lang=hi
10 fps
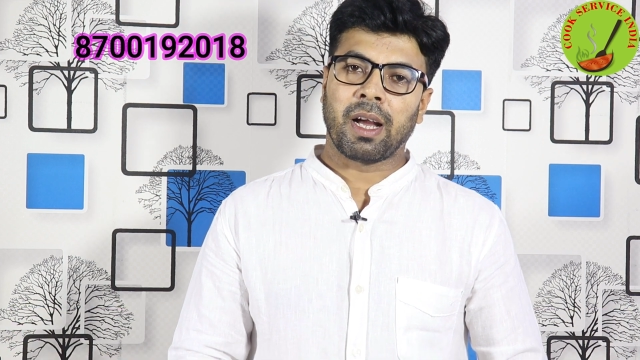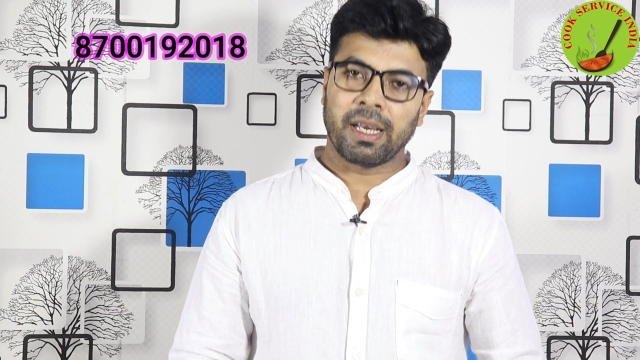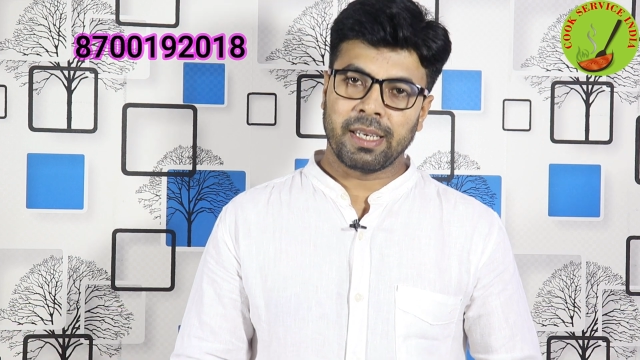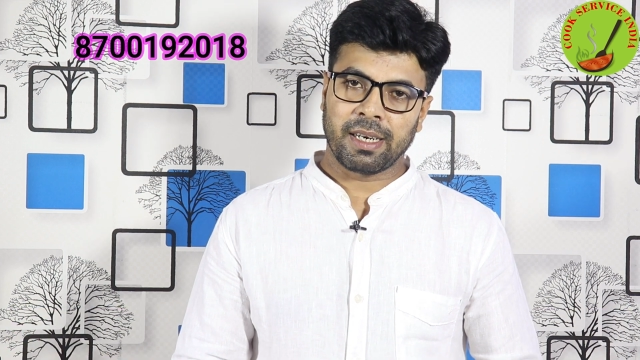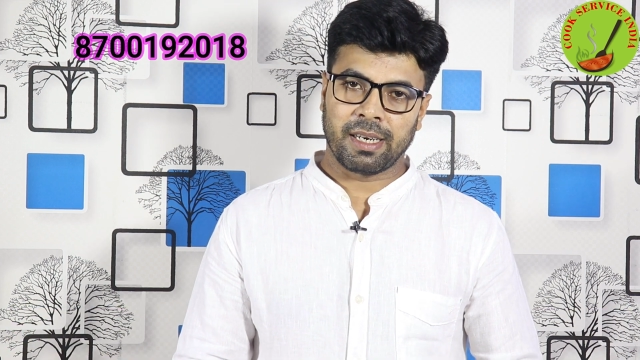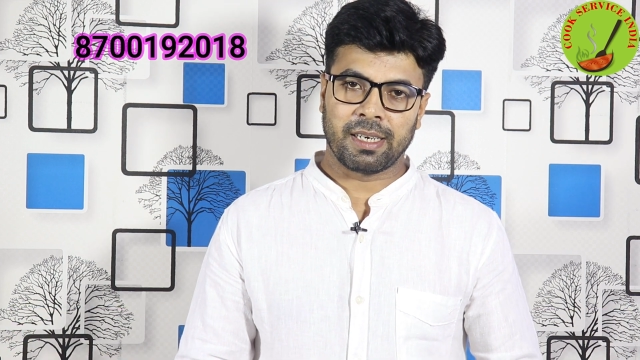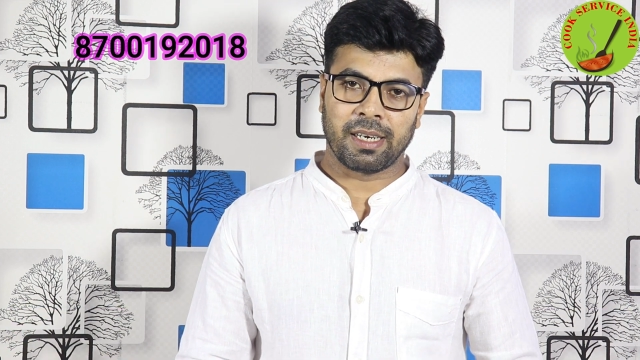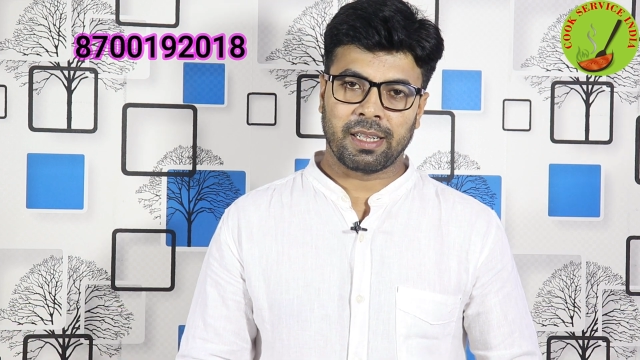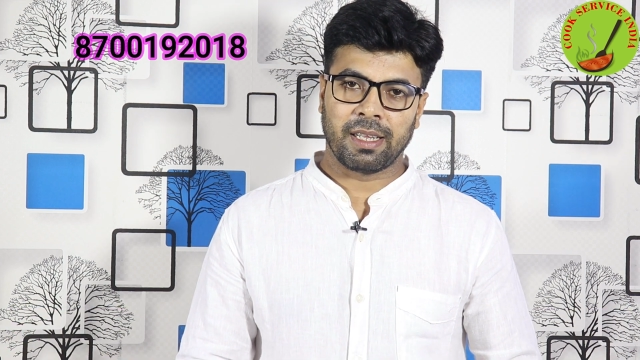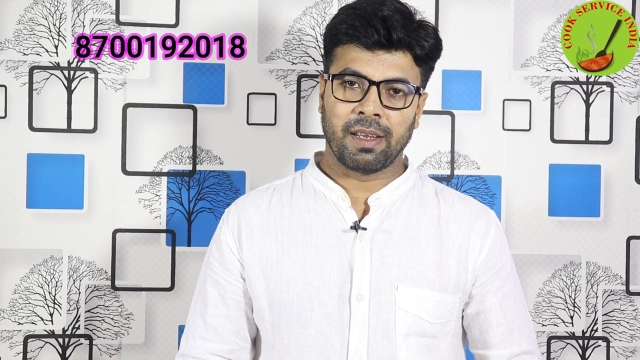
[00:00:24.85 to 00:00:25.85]
हायर कर
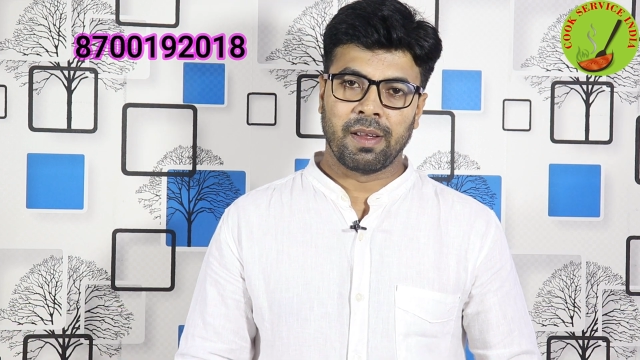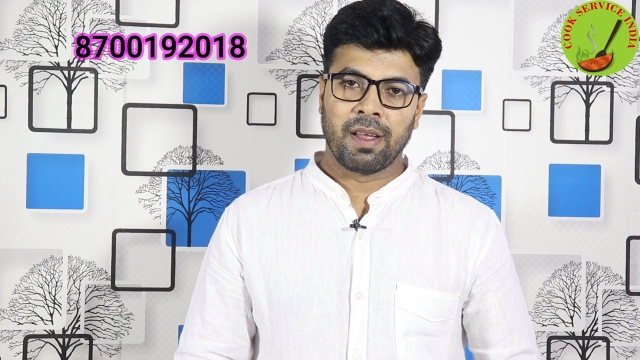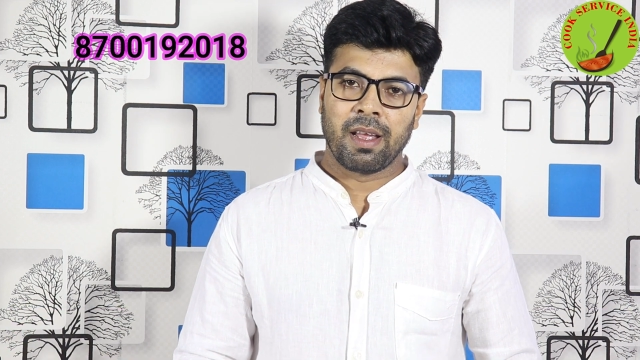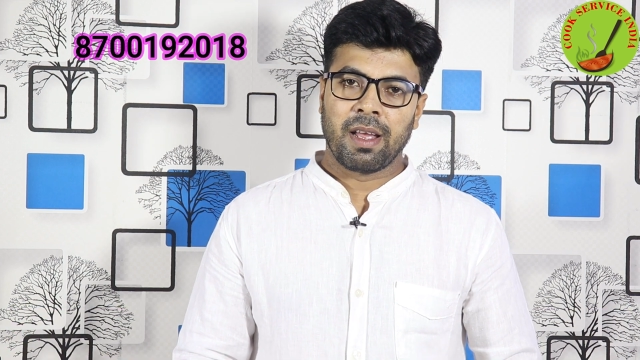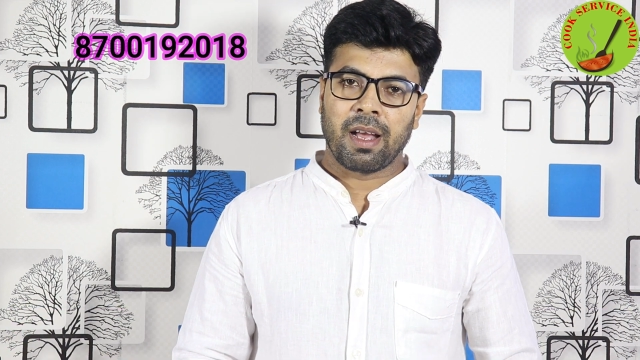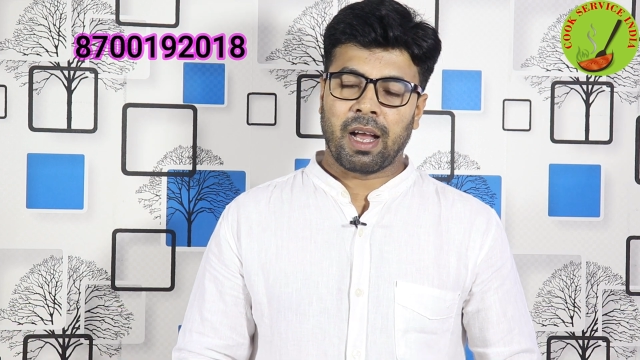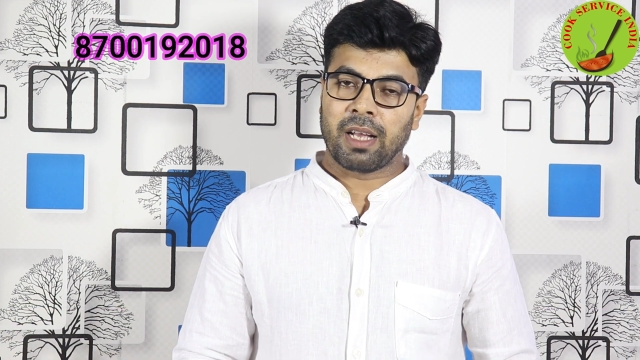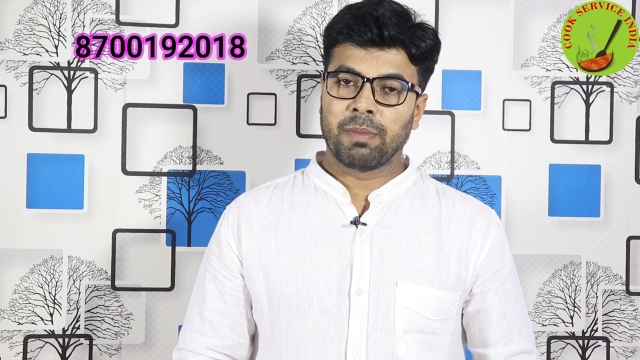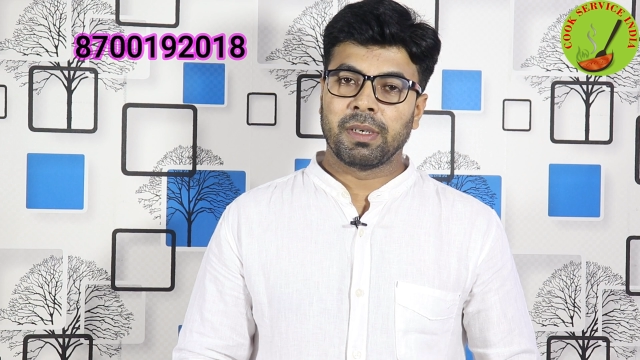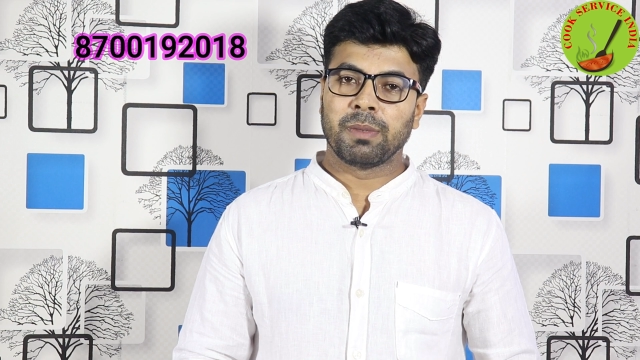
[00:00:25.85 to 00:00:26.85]
सकते हैं
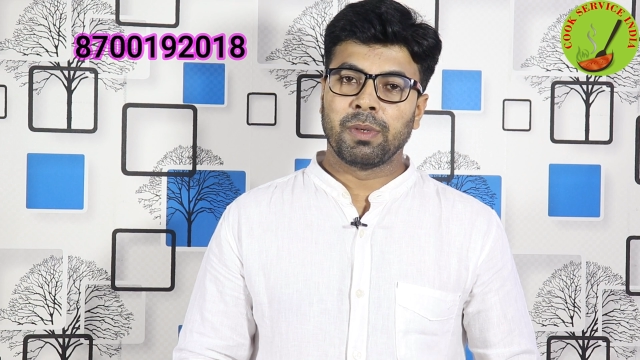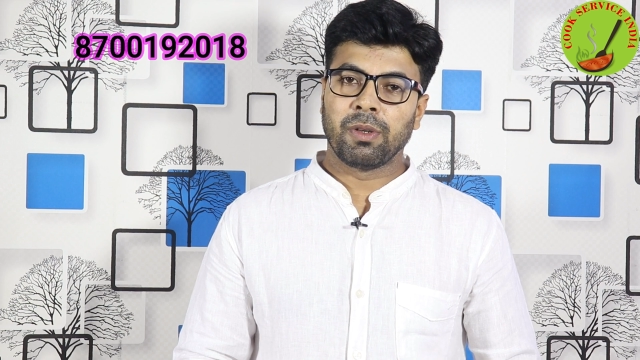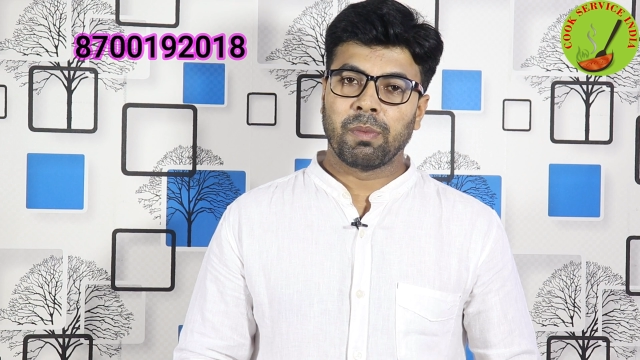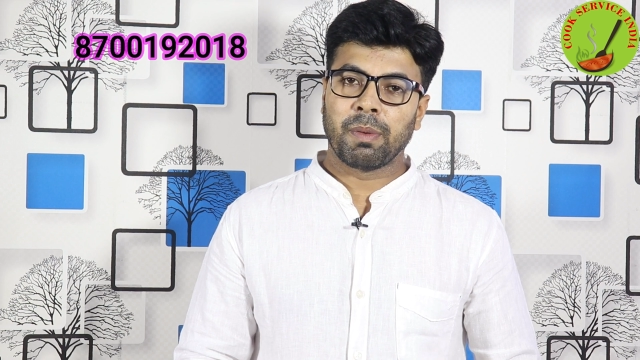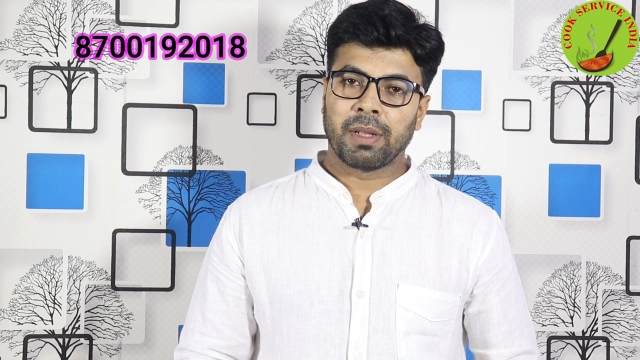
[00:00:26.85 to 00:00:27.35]
आज मैं इस वीडियो